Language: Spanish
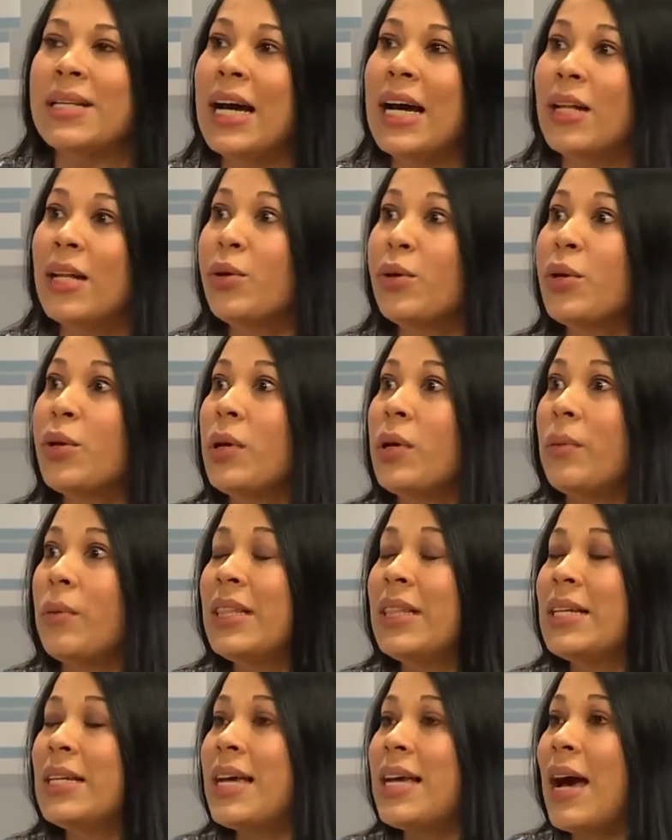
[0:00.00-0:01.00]
pasando y
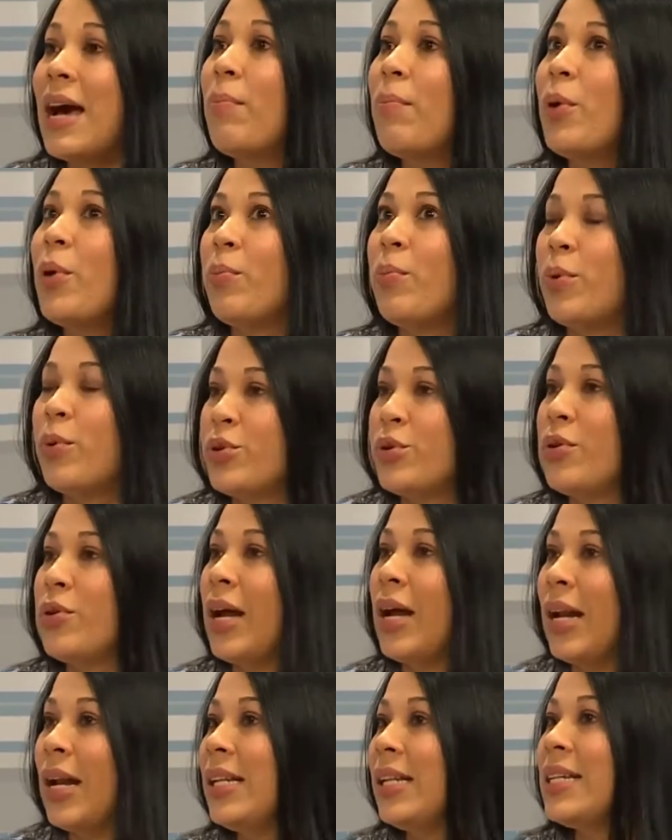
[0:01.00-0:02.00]
obviamente sea
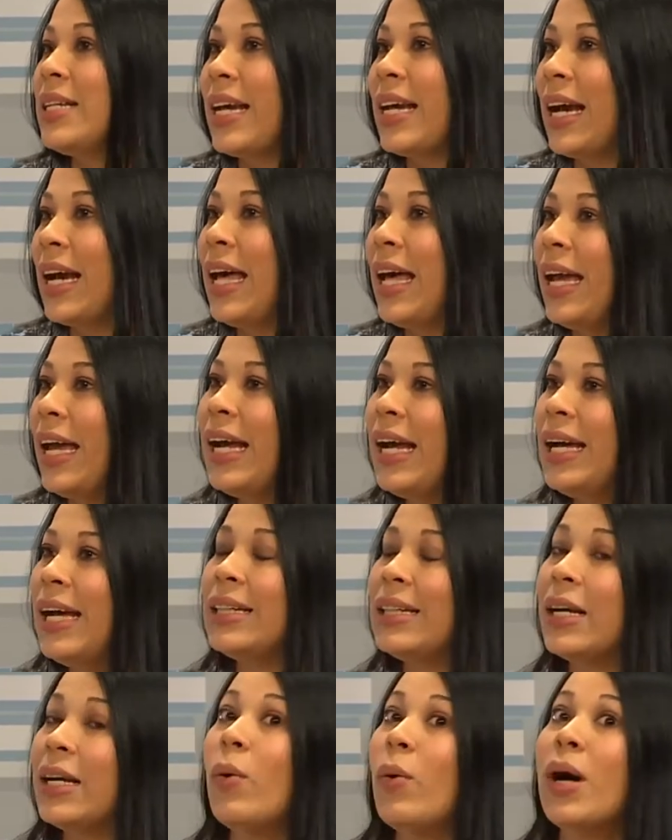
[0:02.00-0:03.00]
proporcional al
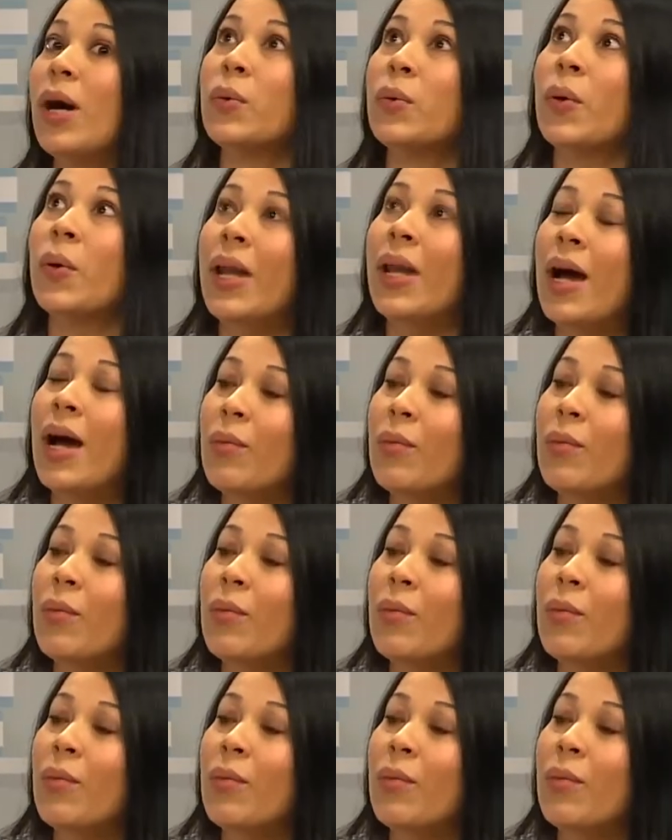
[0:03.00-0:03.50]
desencadenante. Cuando